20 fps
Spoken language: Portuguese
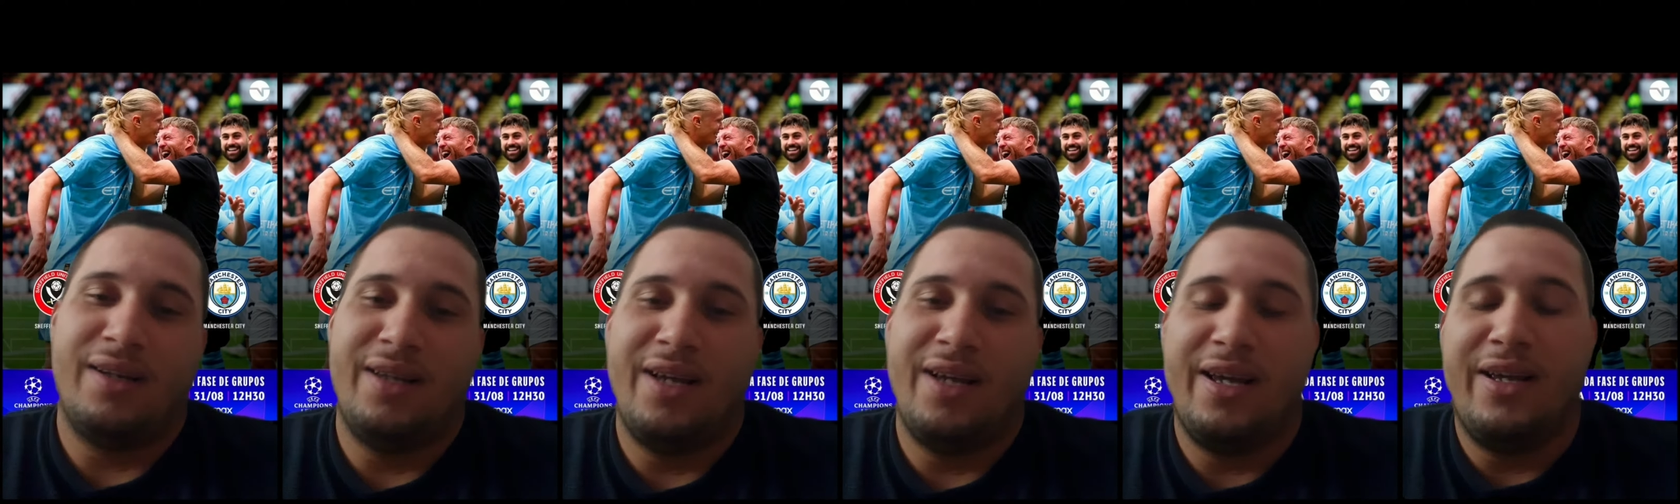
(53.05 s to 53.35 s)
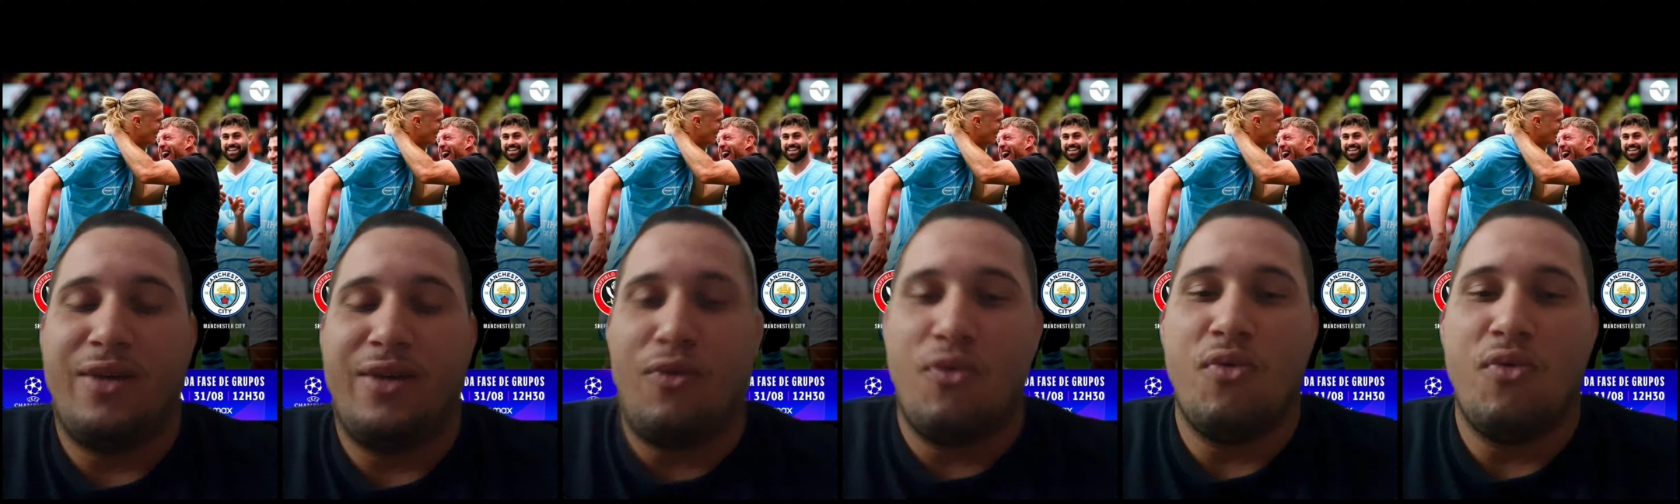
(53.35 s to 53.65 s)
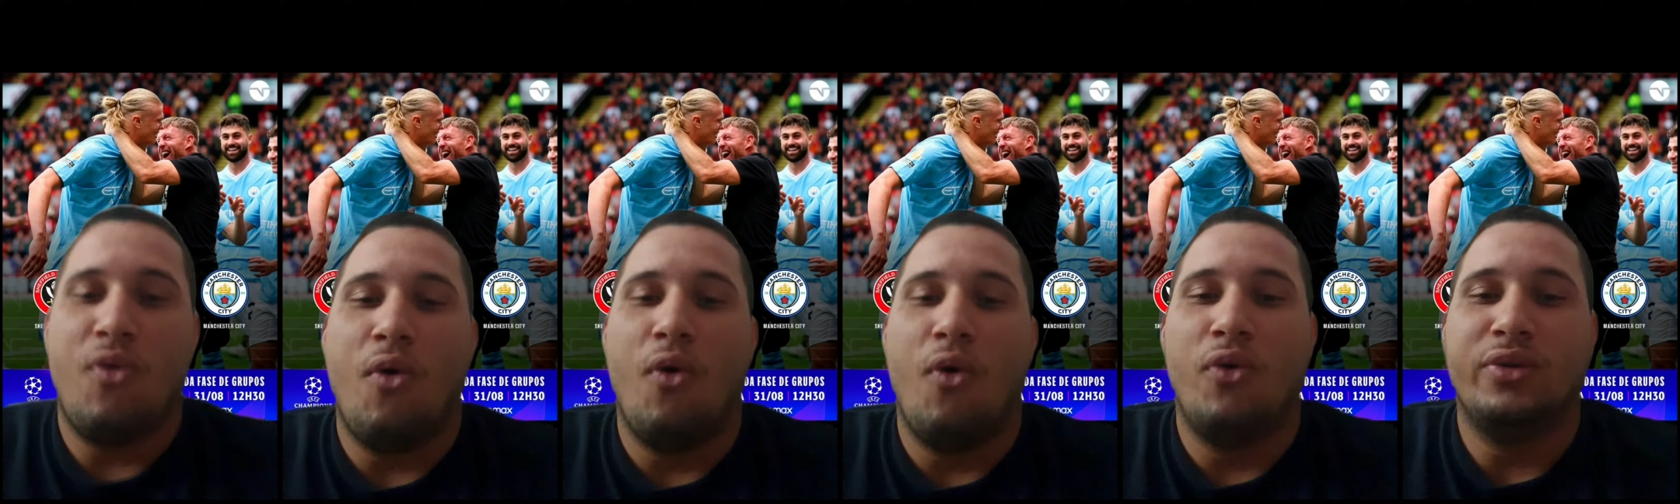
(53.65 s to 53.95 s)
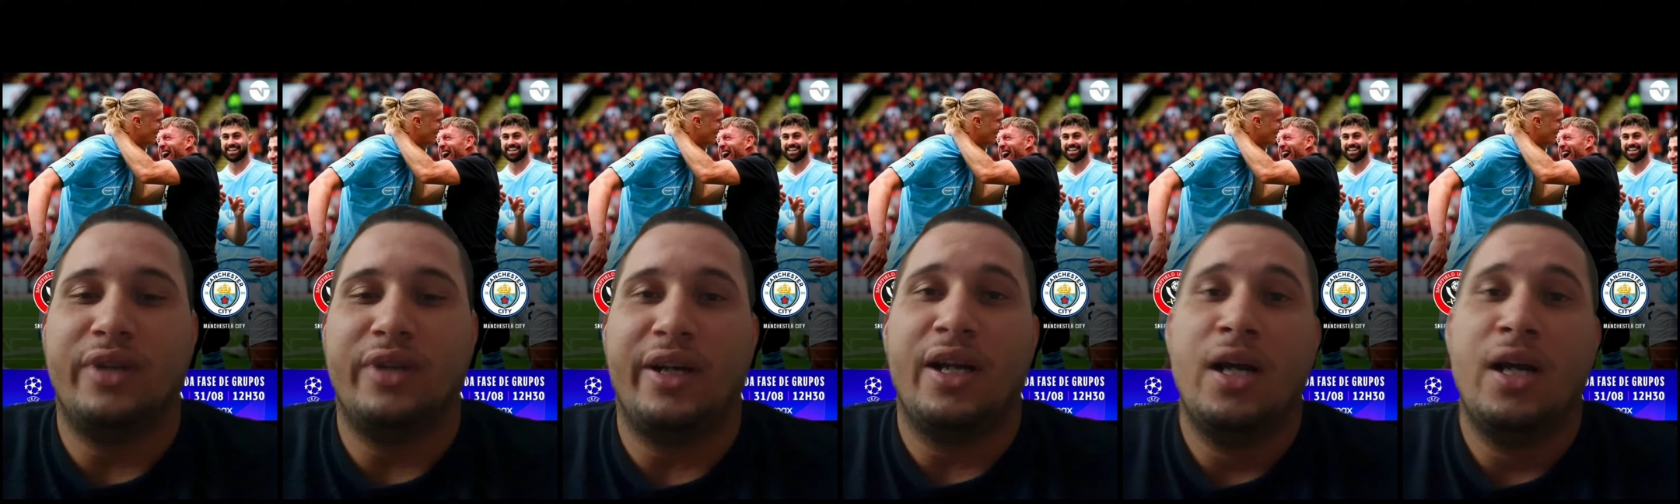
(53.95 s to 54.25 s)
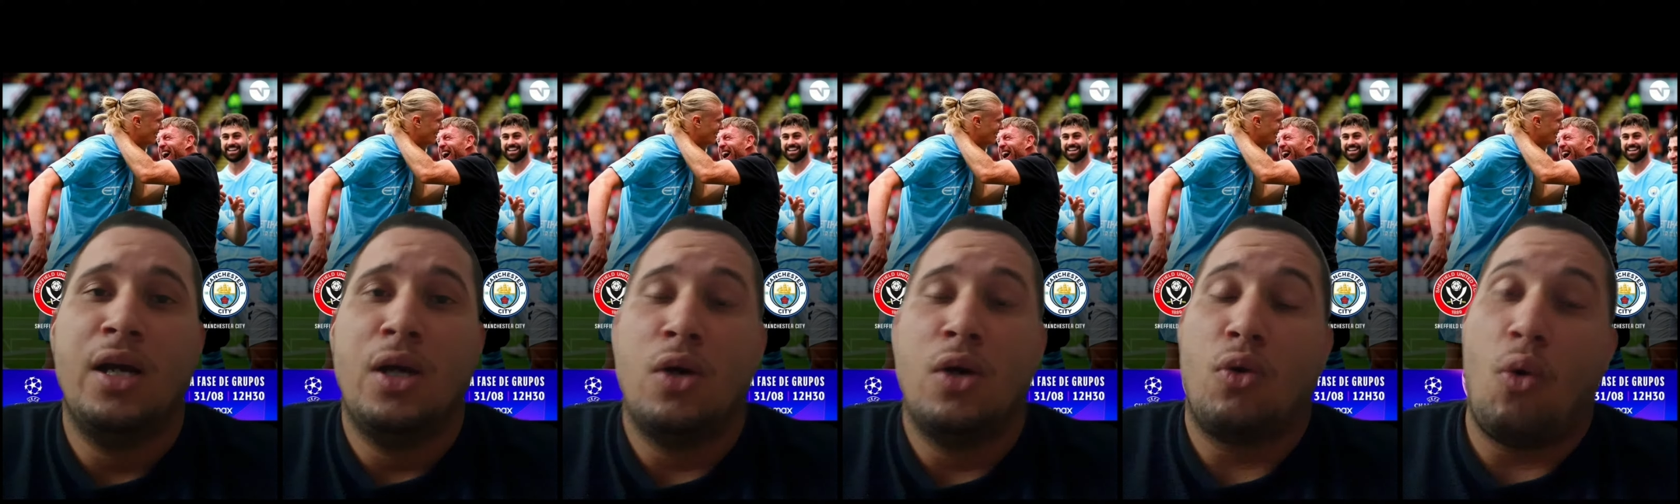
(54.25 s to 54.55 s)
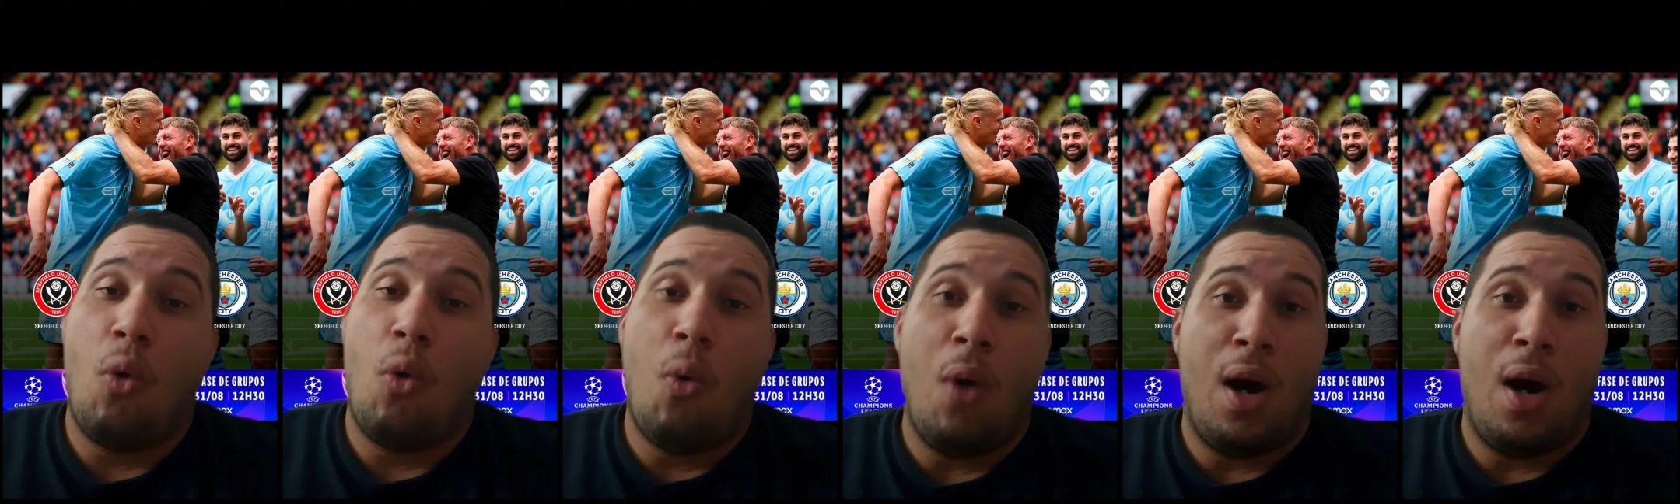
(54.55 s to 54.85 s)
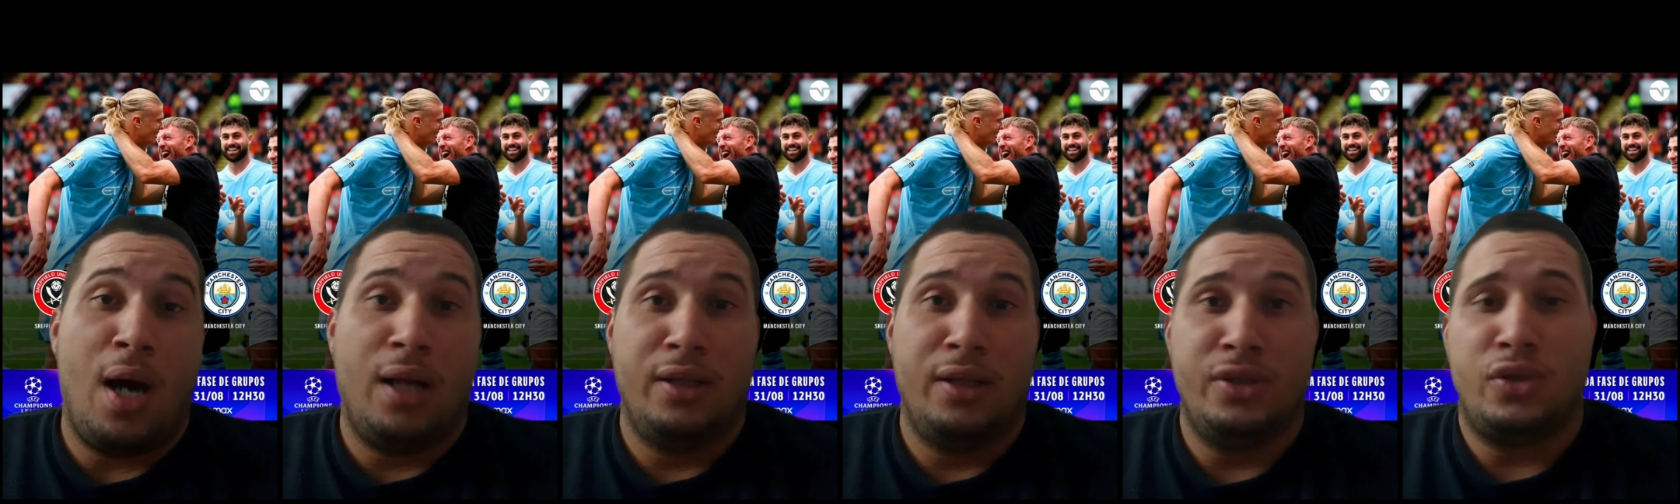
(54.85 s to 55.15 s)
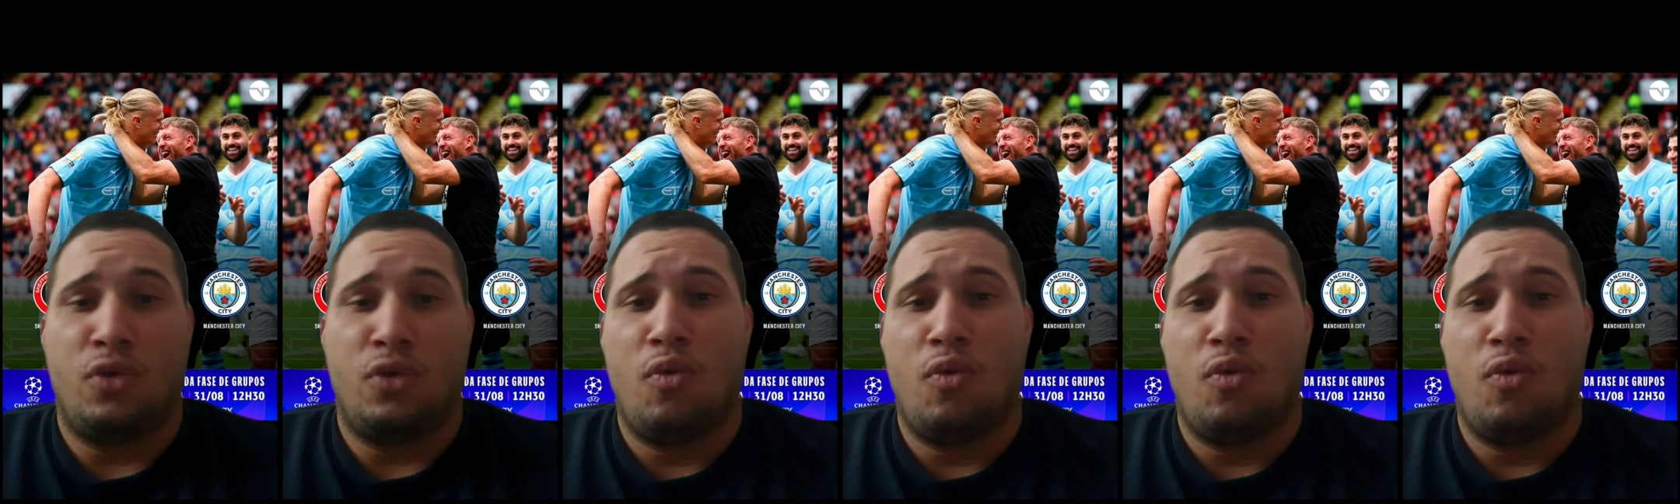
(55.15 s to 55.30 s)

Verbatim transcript: E aí com o Rodri, com o Haaland,